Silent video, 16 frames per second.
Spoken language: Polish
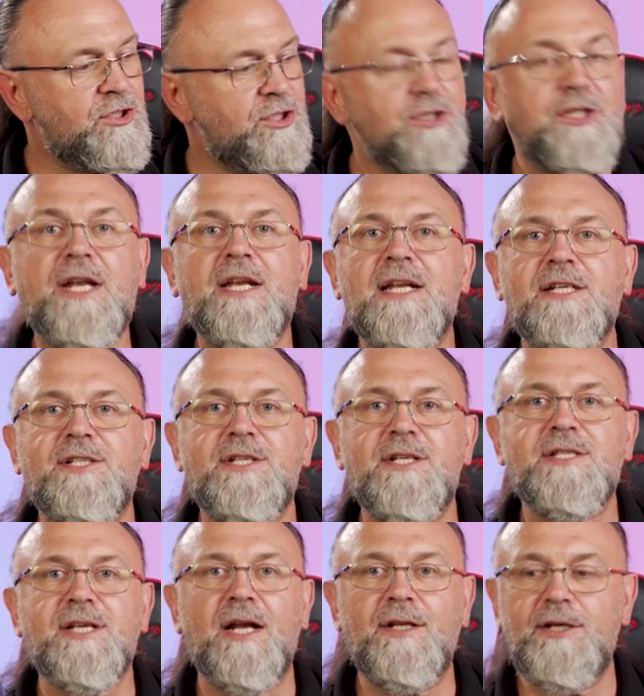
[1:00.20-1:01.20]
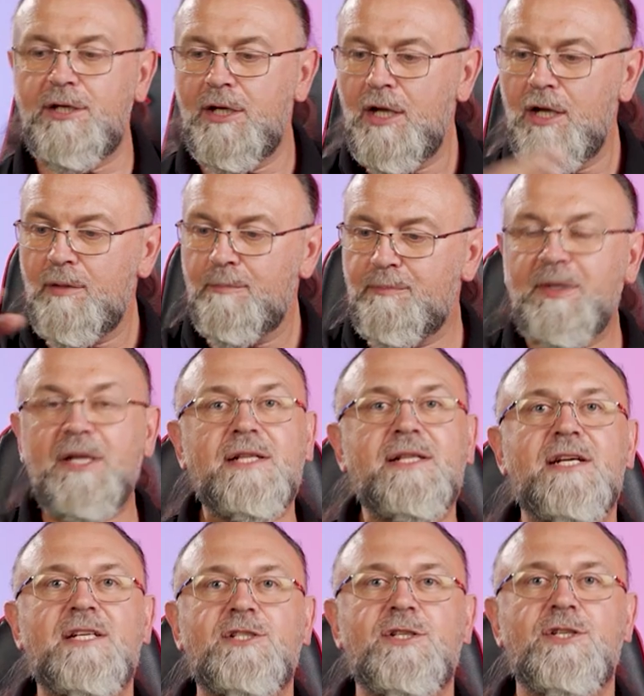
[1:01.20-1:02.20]
14 cali,
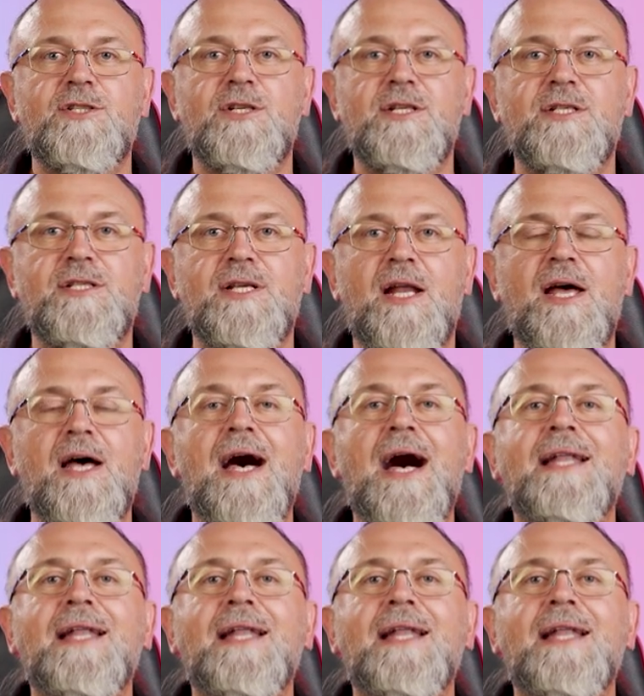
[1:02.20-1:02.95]
15,6 cala,